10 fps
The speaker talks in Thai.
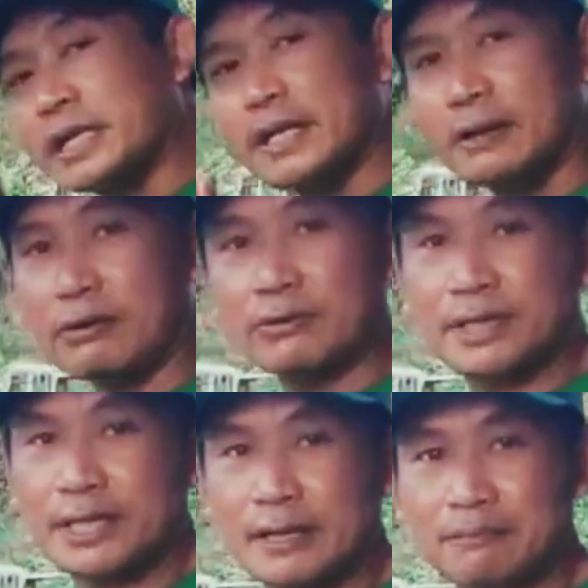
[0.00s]
นเขา
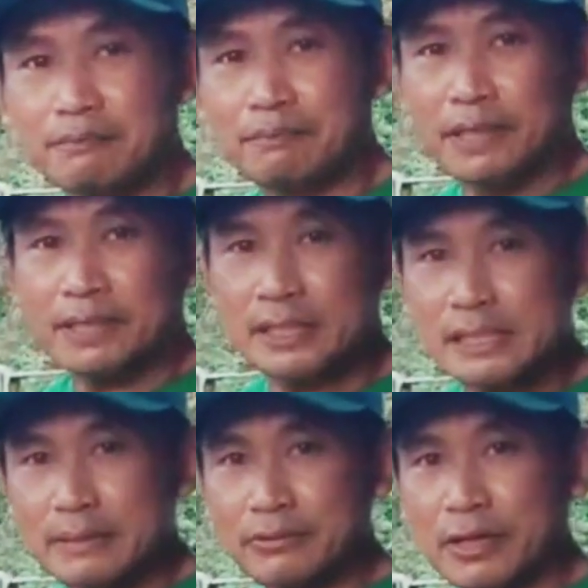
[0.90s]
นะครับ เป็นที่
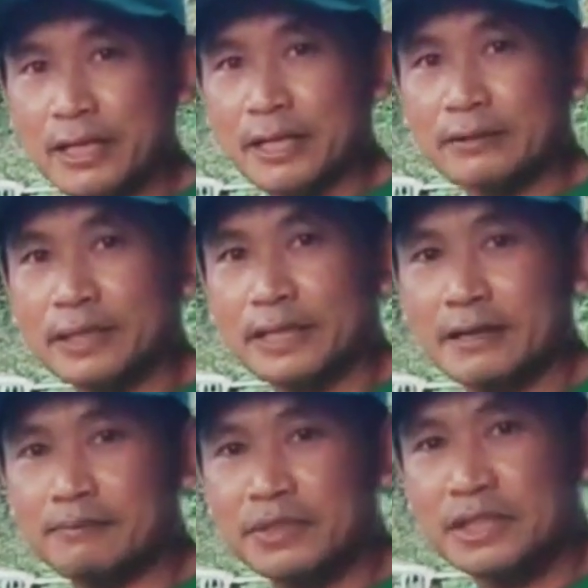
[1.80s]
เรียบร้อยแล้วนะค
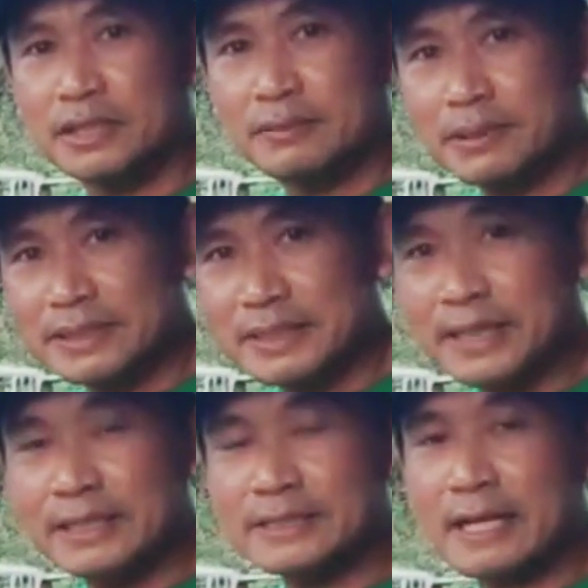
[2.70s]
รับภาษาไท
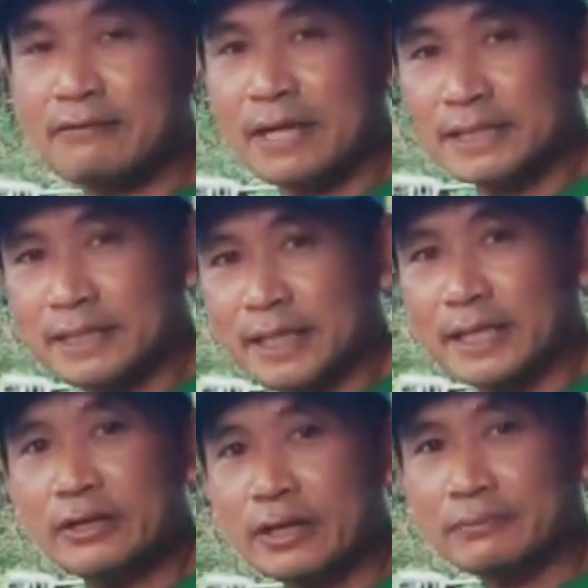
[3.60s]
ยจักว่าจังไหน
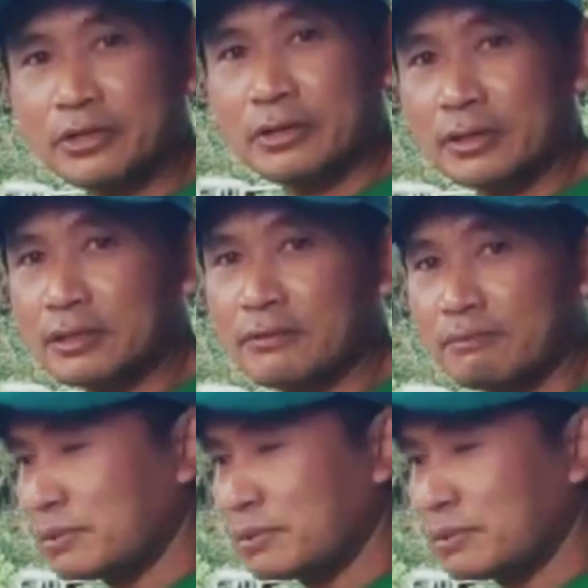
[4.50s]
นะครับเนาะก็ว่า